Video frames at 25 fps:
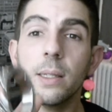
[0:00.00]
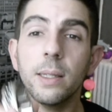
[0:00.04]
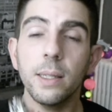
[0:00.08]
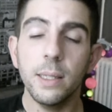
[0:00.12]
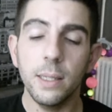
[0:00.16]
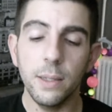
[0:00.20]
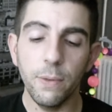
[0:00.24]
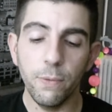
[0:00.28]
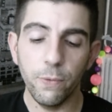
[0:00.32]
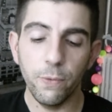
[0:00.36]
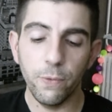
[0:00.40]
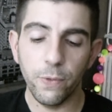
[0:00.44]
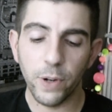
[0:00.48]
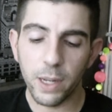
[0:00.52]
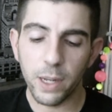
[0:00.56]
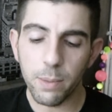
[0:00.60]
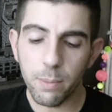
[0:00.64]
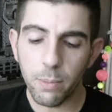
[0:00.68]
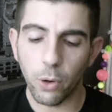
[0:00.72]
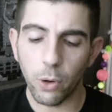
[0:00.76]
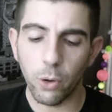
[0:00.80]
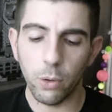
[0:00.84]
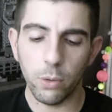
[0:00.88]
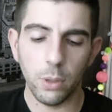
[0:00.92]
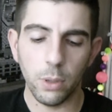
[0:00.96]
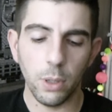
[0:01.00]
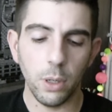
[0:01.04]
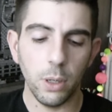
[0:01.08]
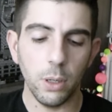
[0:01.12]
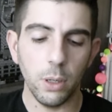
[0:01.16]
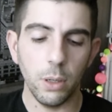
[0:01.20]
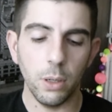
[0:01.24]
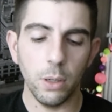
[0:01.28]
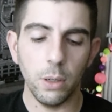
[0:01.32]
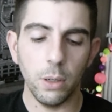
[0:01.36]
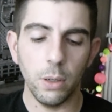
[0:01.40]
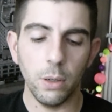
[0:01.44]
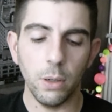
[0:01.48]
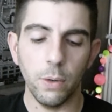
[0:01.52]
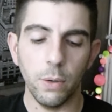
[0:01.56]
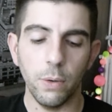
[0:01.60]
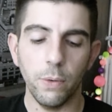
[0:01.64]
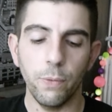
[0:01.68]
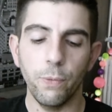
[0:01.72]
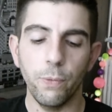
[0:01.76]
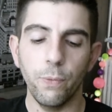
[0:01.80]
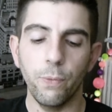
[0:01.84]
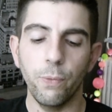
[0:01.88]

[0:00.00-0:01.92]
si vraiment euh,